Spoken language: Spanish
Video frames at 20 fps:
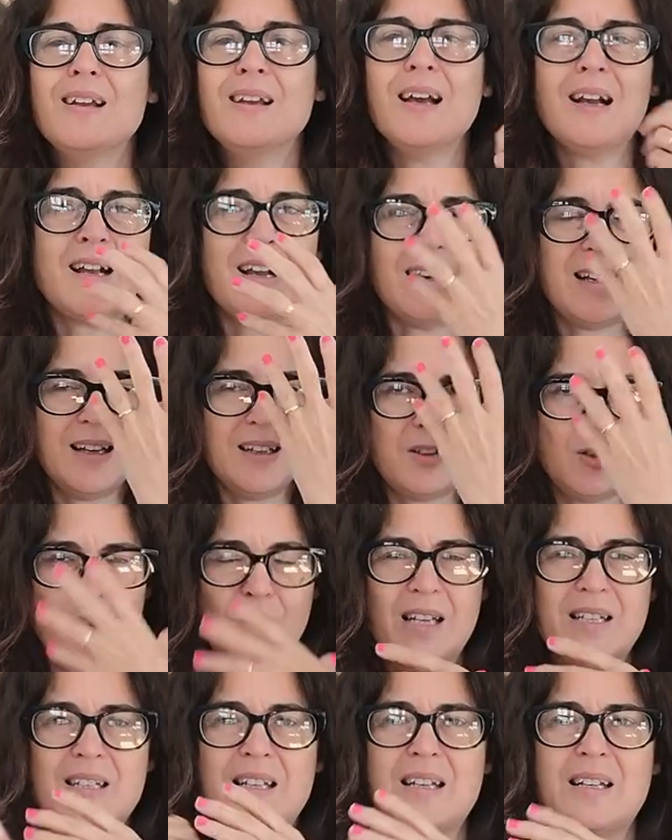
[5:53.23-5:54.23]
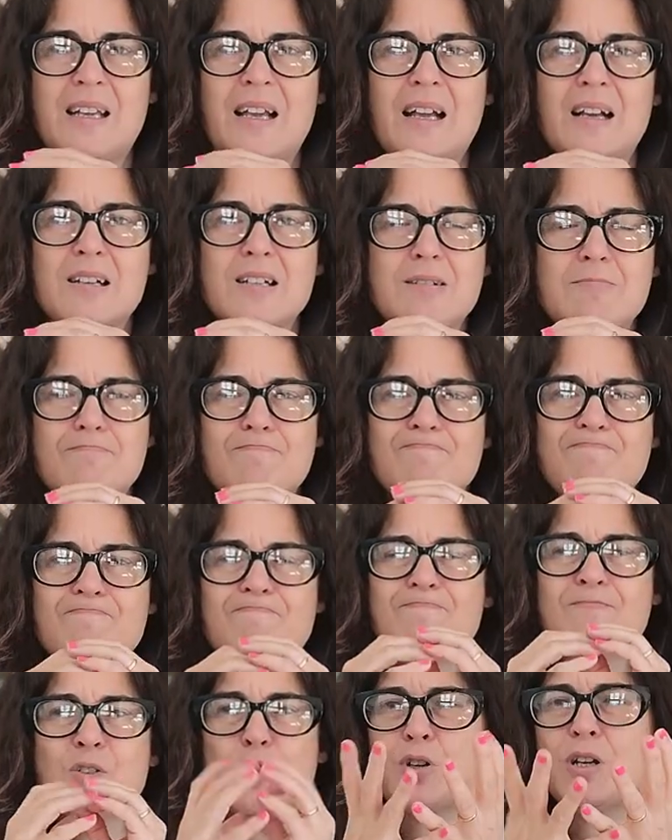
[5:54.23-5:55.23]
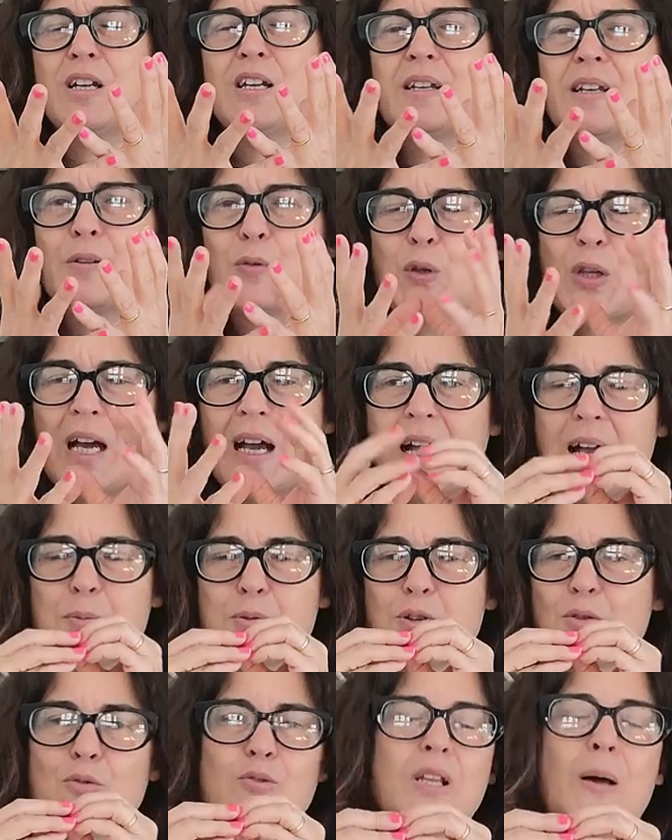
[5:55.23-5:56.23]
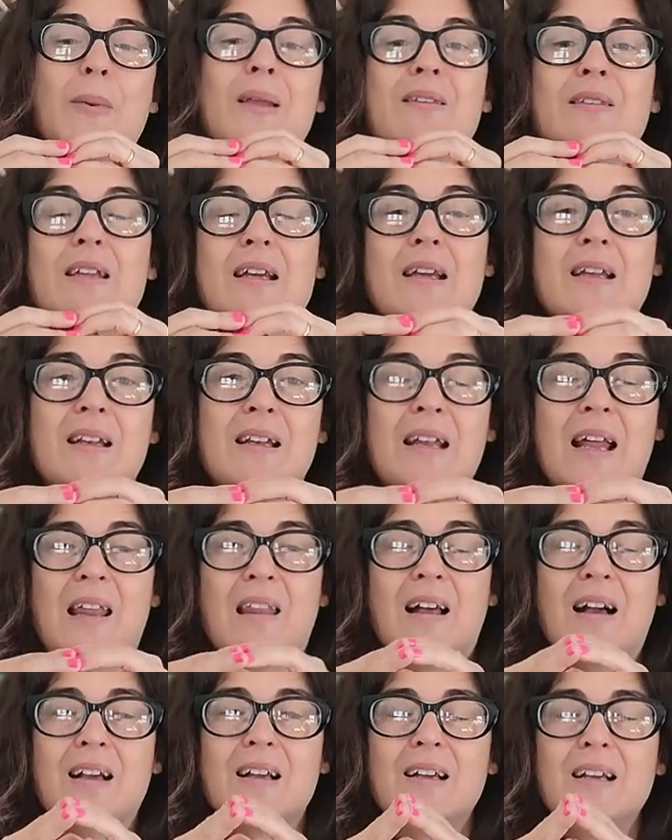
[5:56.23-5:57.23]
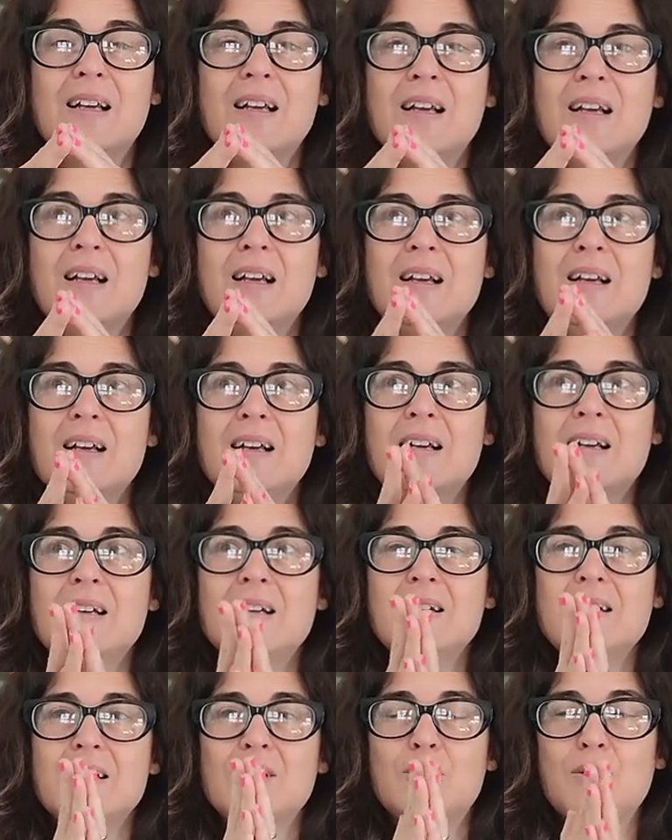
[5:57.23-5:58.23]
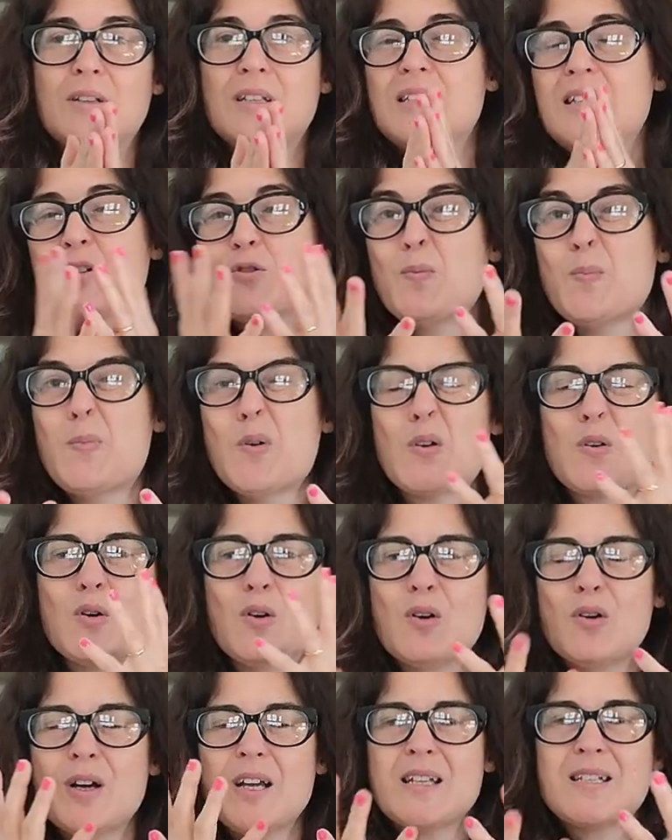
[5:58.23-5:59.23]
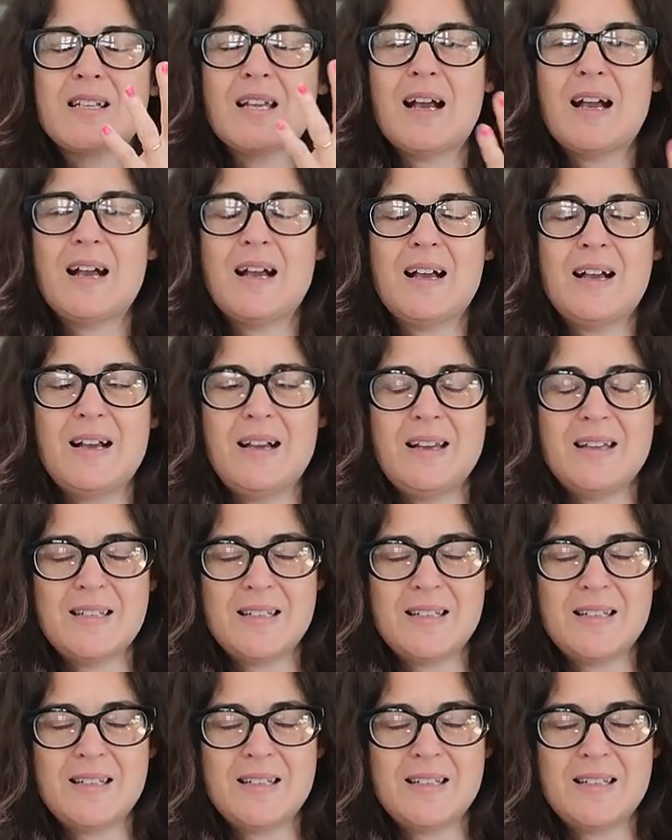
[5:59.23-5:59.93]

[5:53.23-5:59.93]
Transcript: la cara toda seria, no se le nota absolutamente nada. Entonces es un poco esa,